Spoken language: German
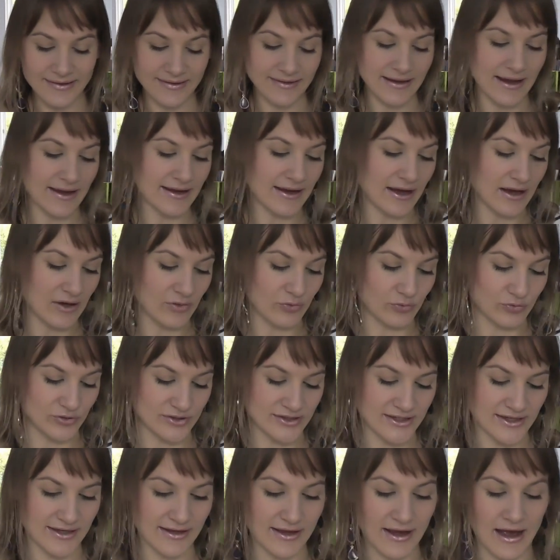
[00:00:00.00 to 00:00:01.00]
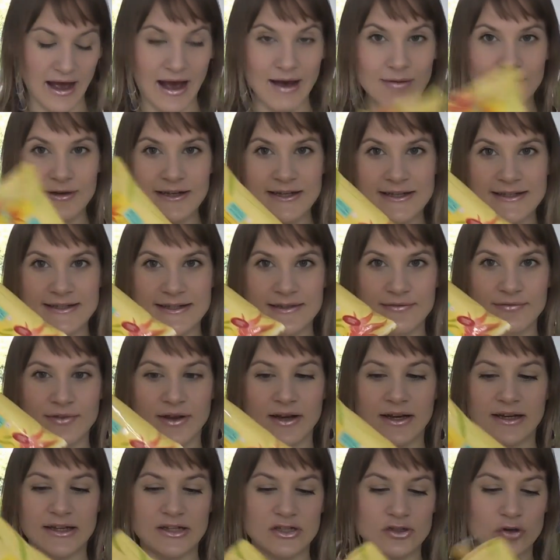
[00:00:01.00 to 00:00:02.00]
Naja gut, aber die sind
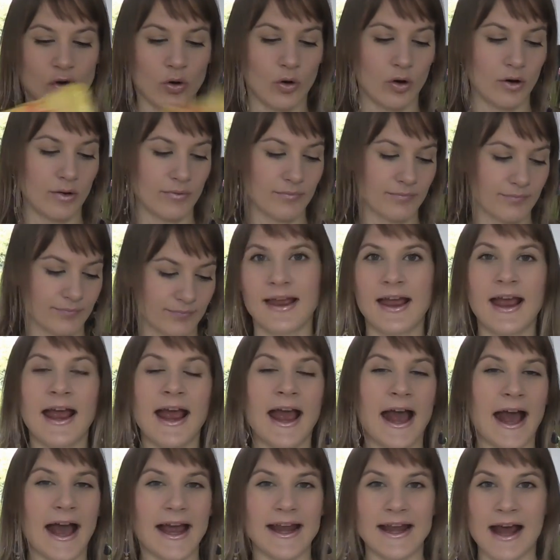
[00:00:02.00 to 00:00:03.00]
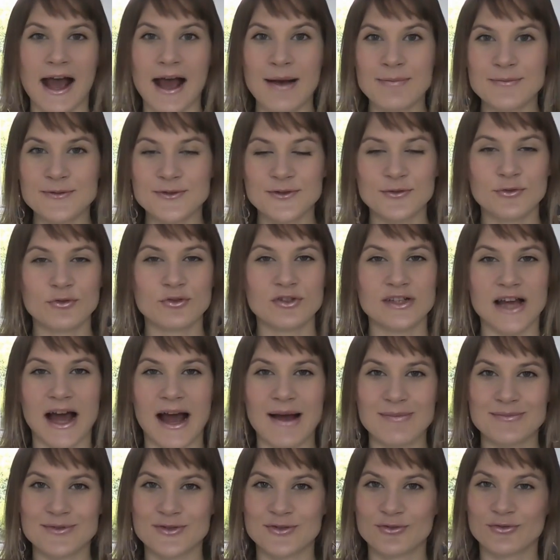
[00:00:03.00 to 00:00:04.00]
wirklich toll. Ein absoluter,
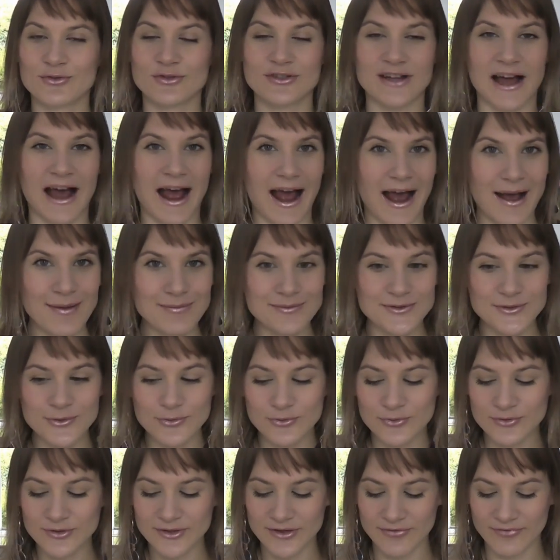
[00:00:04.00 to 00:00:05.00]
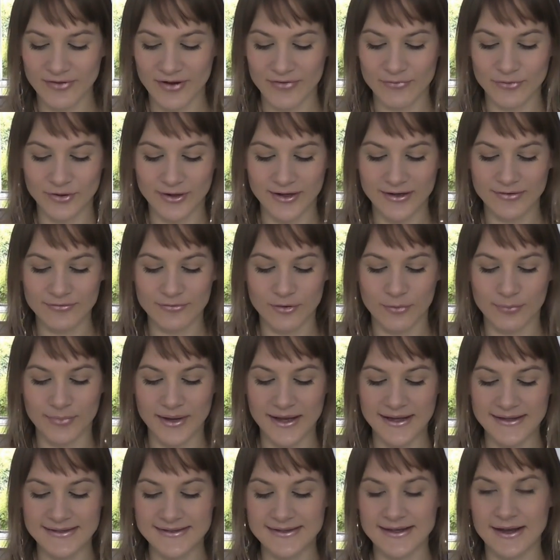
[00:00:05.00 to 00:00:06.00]
absoluter, absoluter Favorit von
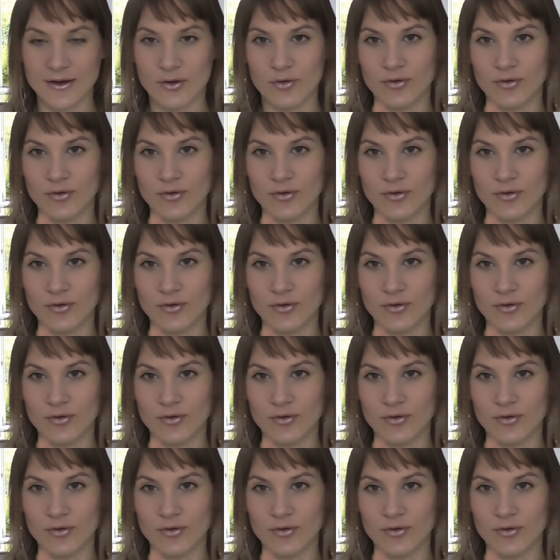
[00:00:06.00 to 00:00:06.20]
mir ist der